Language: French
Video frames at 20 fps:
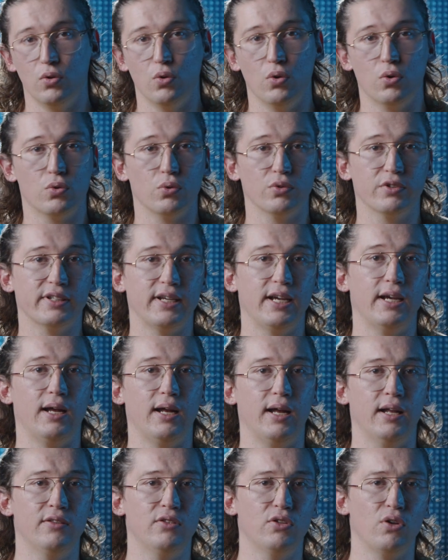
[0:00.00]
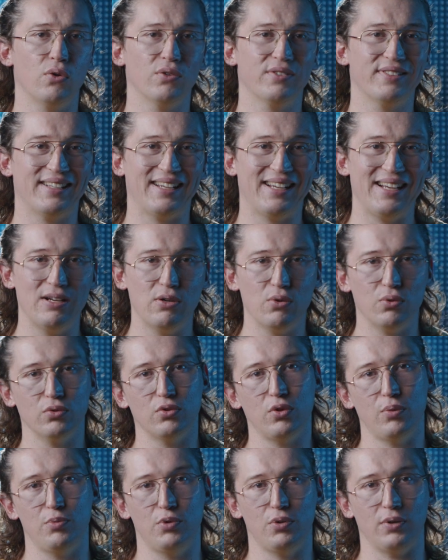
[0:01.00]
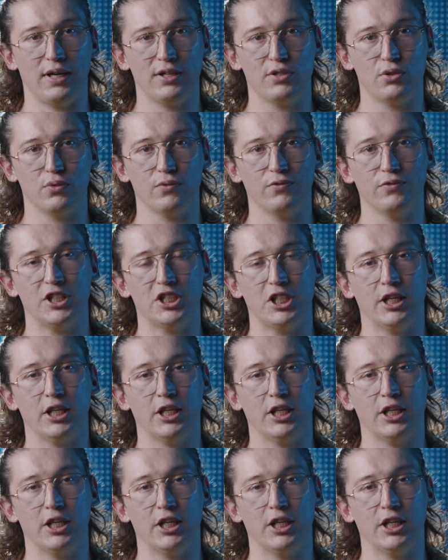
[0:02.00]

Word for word: Au contraire, un temps très long d'obturation va